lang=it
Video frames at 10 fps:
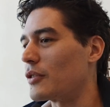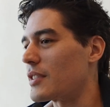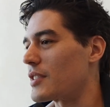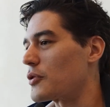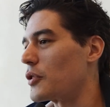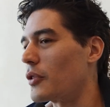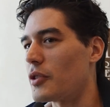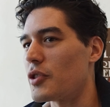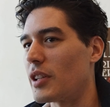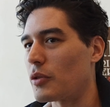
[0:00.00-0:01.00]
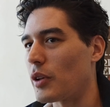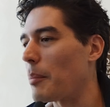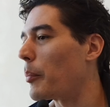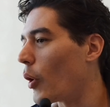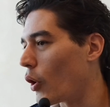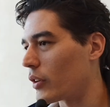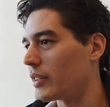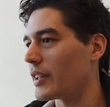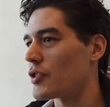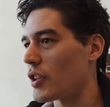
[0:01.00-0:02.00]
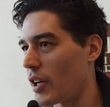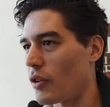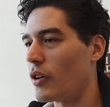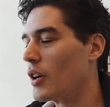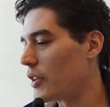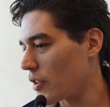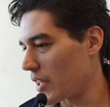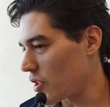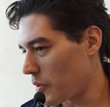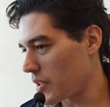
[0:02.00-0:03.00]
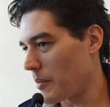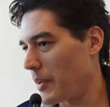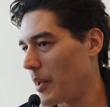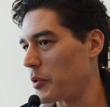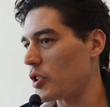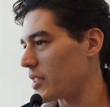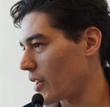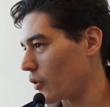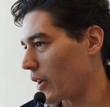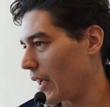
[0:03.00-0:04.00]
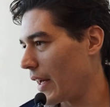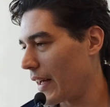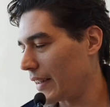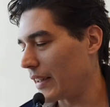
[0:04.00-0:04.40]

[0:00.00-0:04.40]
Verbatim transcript: nel senso io ho recitato rapporti che c'erano, cresce questa bella amicizia con eh,